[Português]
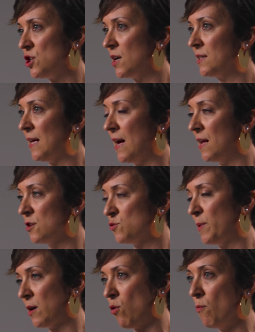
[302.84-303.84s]
chega até elas
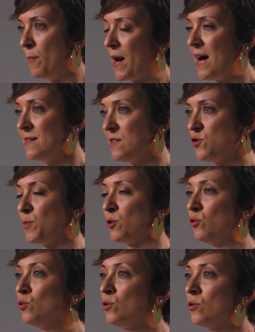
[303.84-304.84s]
para comprar esses
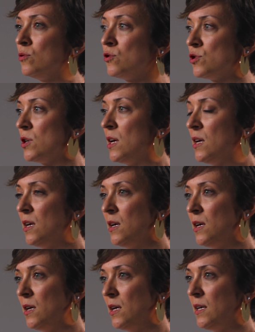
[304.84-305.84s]
produtos.
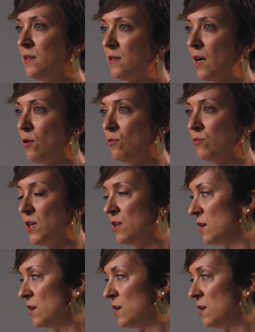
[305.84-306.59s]
Então,